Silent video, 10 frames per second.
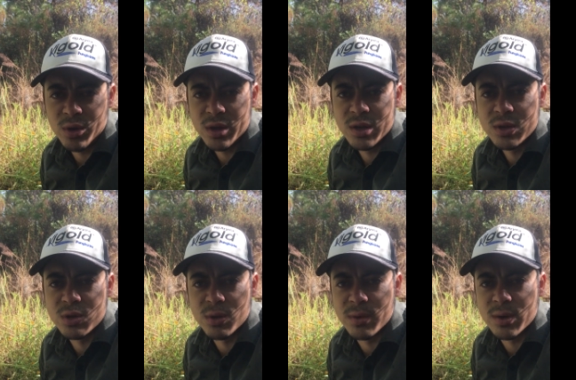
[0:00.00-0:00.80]
hoy
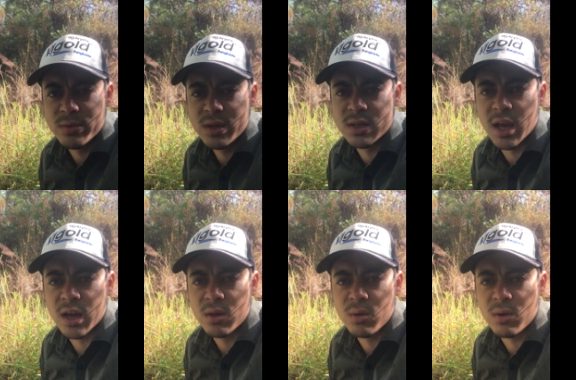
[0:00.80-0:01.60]
sobre un
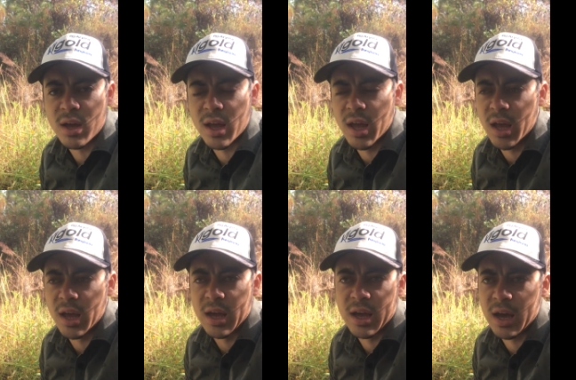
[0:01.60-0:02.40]
insecto
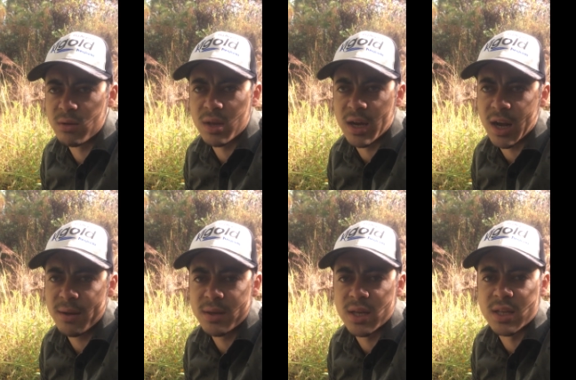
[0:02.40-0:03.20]
que causa
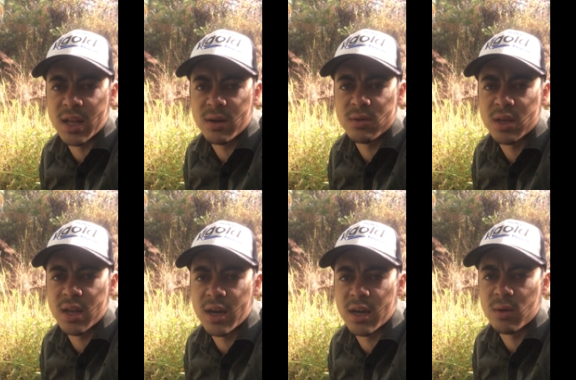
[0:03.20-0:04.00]
graves estragos
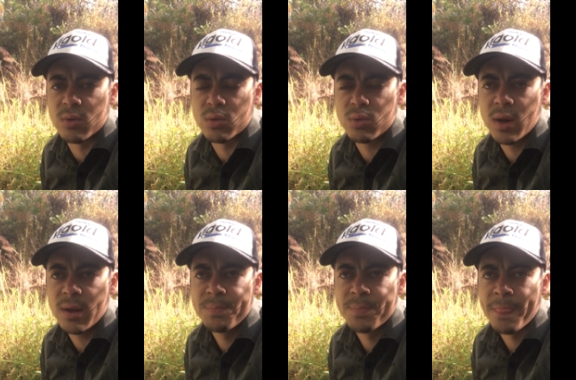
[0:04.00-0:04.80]
en la
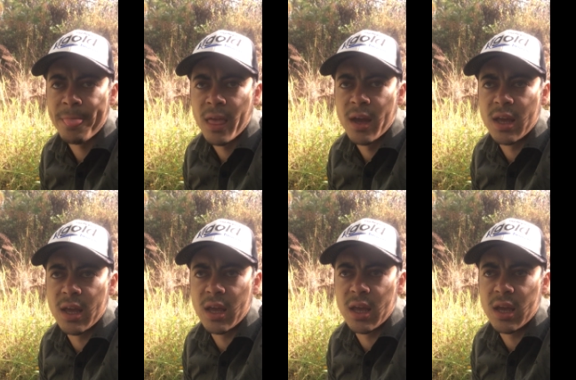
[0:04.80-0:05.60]
agricultura
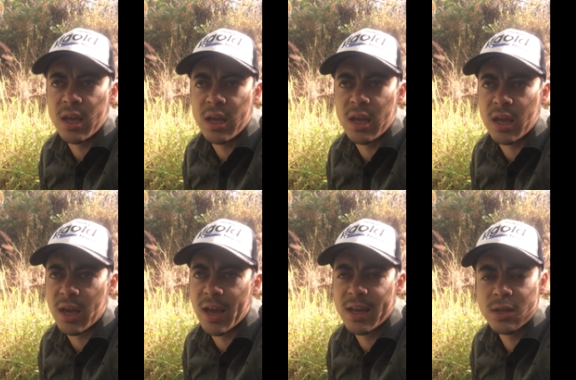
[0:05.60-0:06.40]
y,
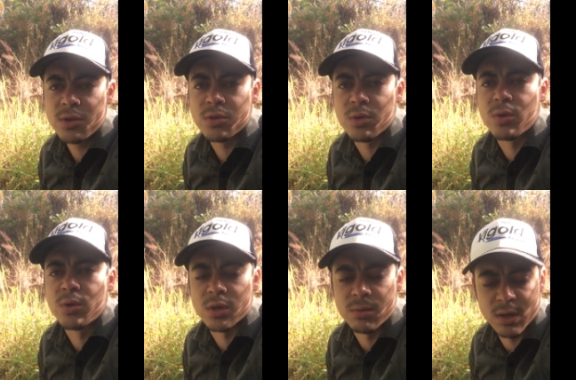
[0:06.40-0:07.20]
que es de nuestro
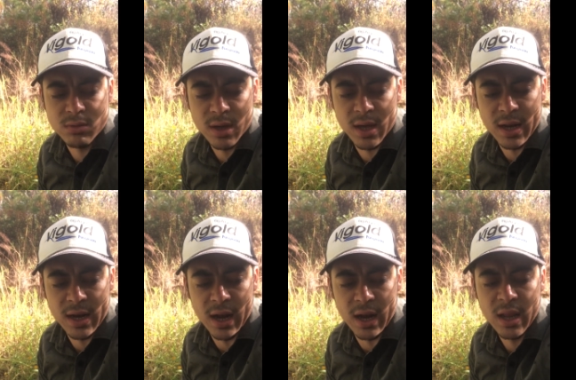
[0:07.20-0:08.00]
conocimiento en
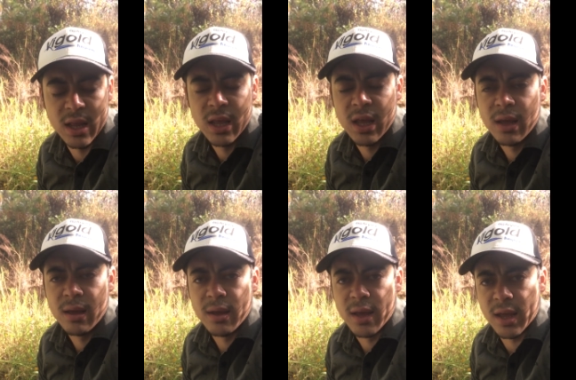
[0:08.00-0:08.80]
general.
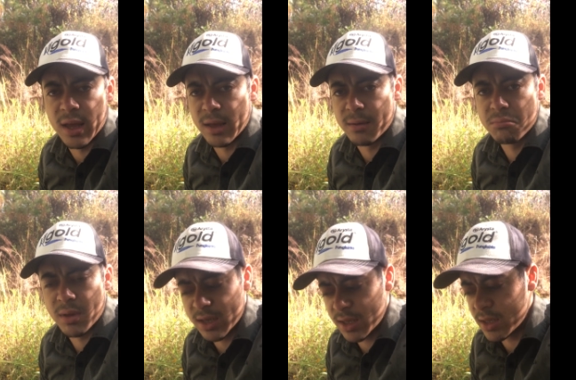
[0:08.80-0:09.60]
Eh,
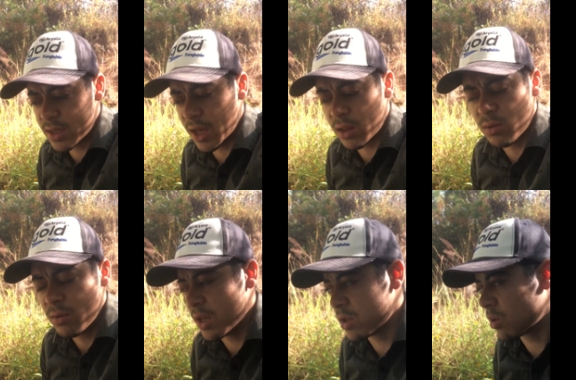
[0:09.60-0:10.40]
ese
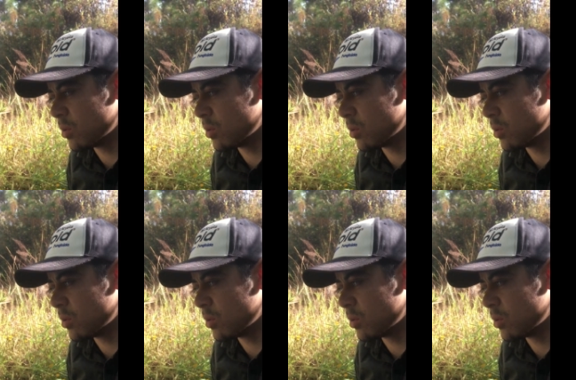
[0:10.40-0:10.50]
insecto es